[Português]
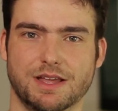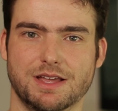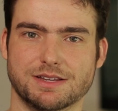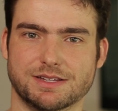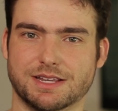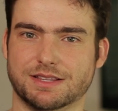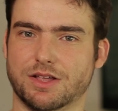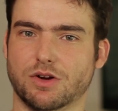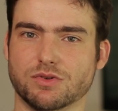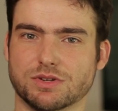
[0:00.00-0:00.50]

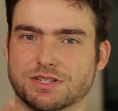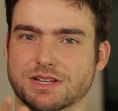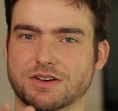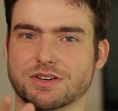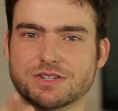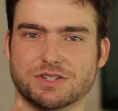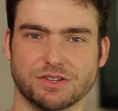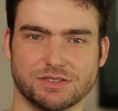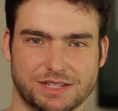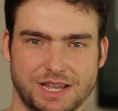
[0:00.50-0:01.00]
Você está usando
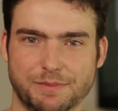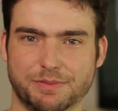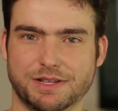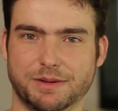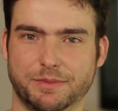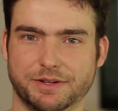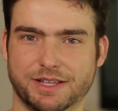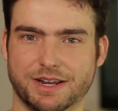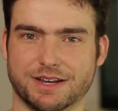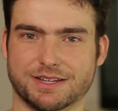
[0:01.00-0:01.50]
o seu tempo da
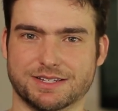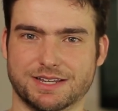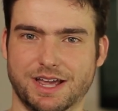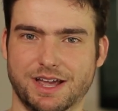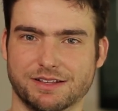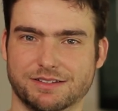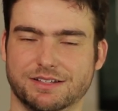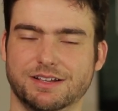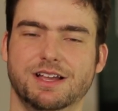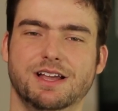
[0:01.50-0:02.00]
maneira
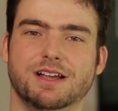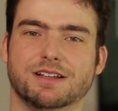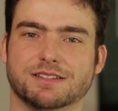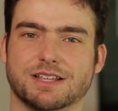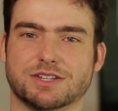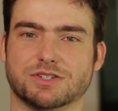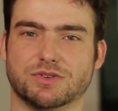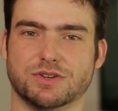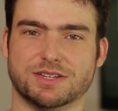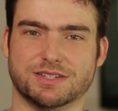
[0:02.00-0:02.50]
certa?
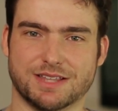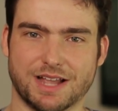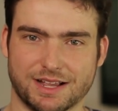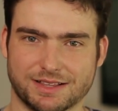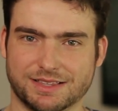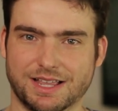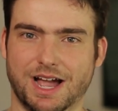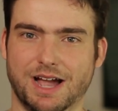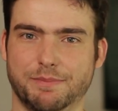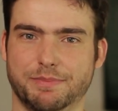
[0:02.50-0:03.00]
Na sua
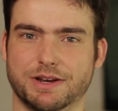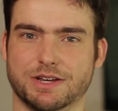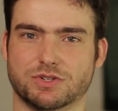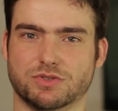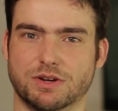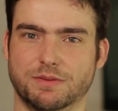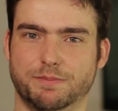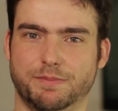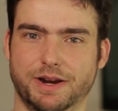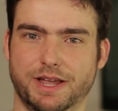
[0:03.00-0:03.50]
startup, na
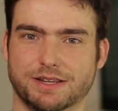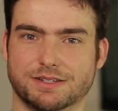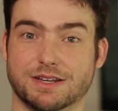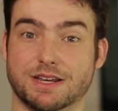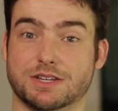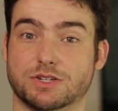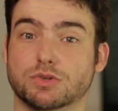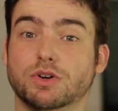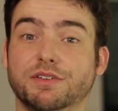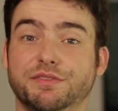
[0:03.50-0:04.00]
sua empresa,
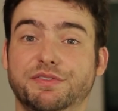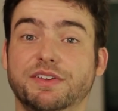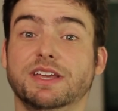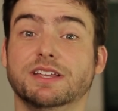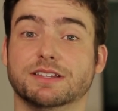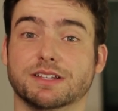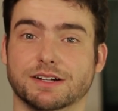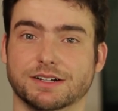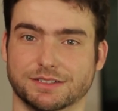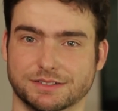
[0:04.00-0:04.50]
na sua
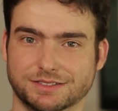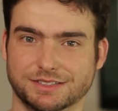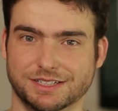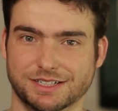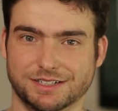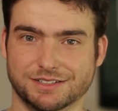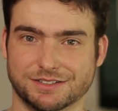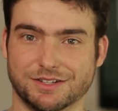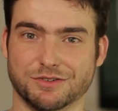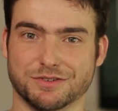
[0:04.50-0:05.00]
vida? Está